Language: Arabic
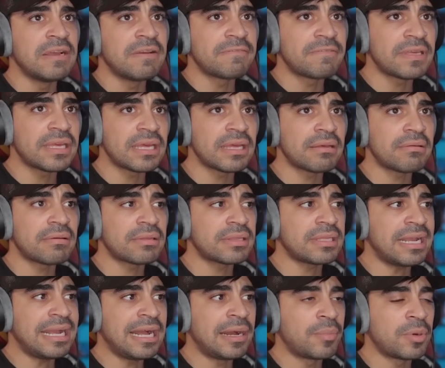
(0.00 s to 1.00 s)
في آه،
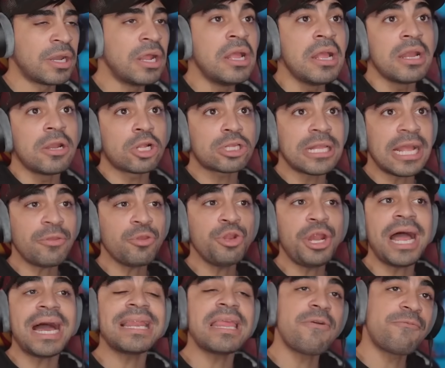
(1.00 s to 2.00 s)
التعامل لو تلاحظون حاليا